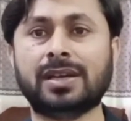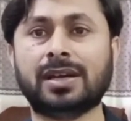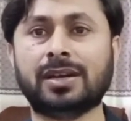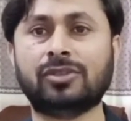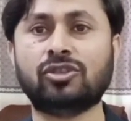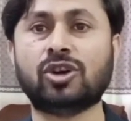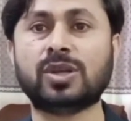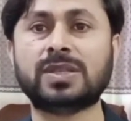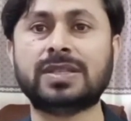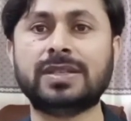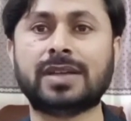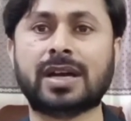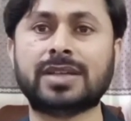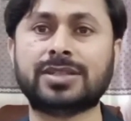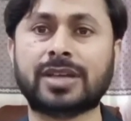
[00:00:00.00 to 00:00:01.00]
कौन सी
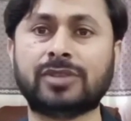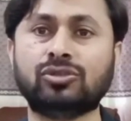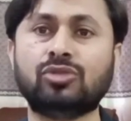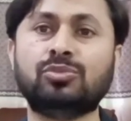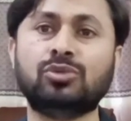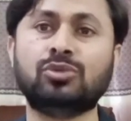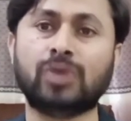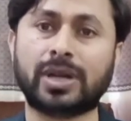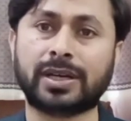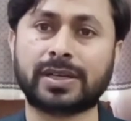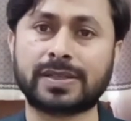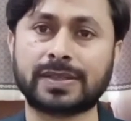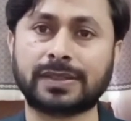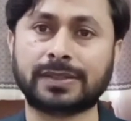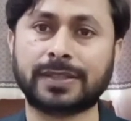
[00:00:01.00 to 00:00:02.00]
ख्वाहिशात को पूरा कर
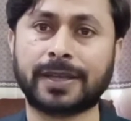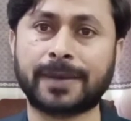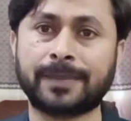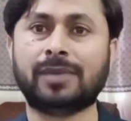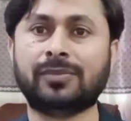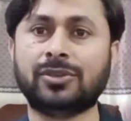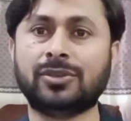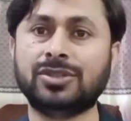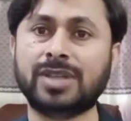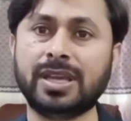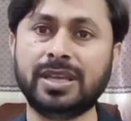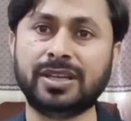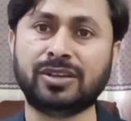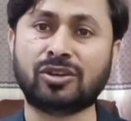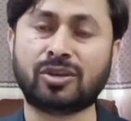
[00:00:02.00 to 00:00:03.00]
सकते हैं यही
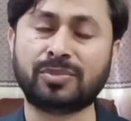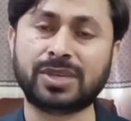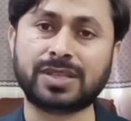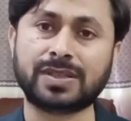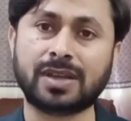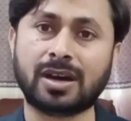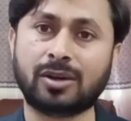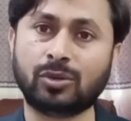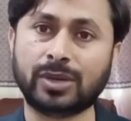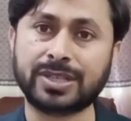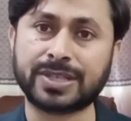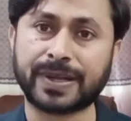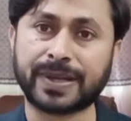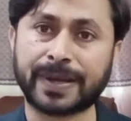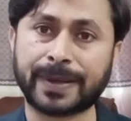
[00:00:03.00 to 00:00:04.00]
इकोनॉमिक्स का
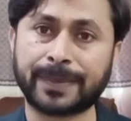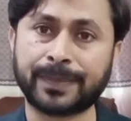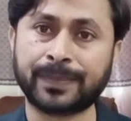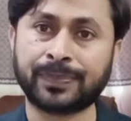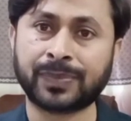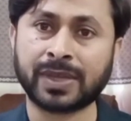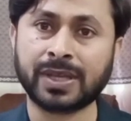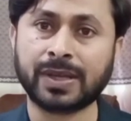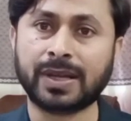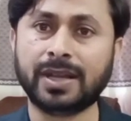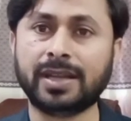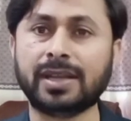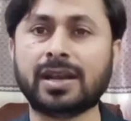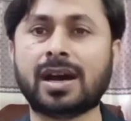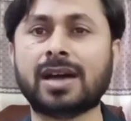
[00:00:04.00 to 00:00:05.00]
ओरिजन है
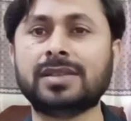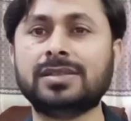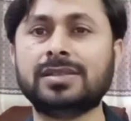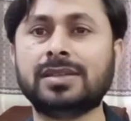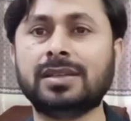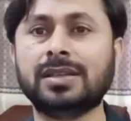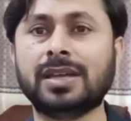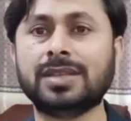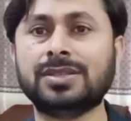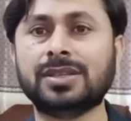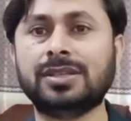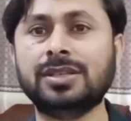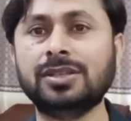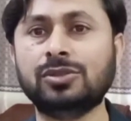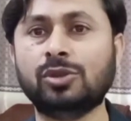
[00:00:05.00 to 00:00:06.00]
लेकिन आजकल के
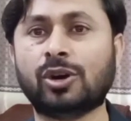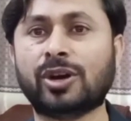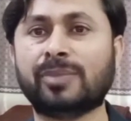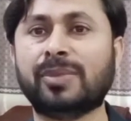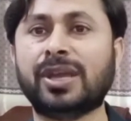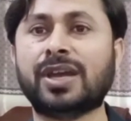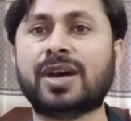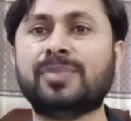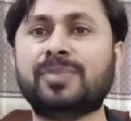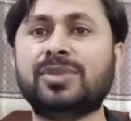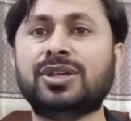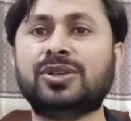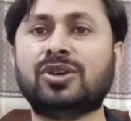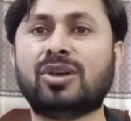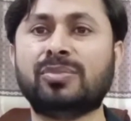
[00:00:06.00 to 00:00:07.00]
जदीद दौर में हम
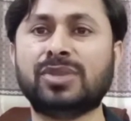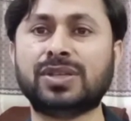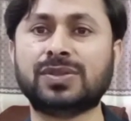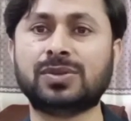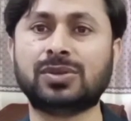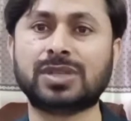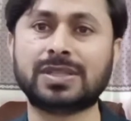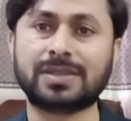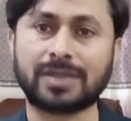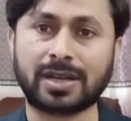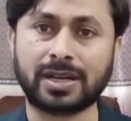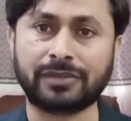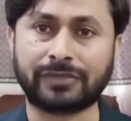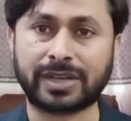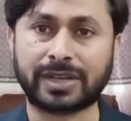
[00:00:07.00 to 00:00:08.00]
इकोनॉमिक्स को किस तरह
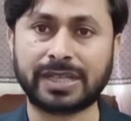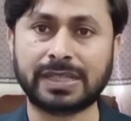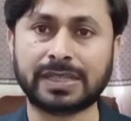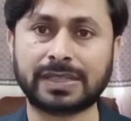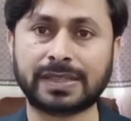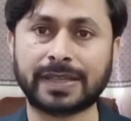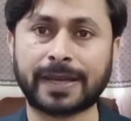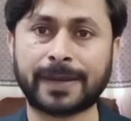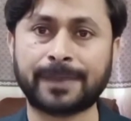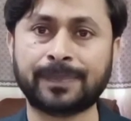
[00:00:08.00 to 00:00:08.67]
डिफाइन करते हैं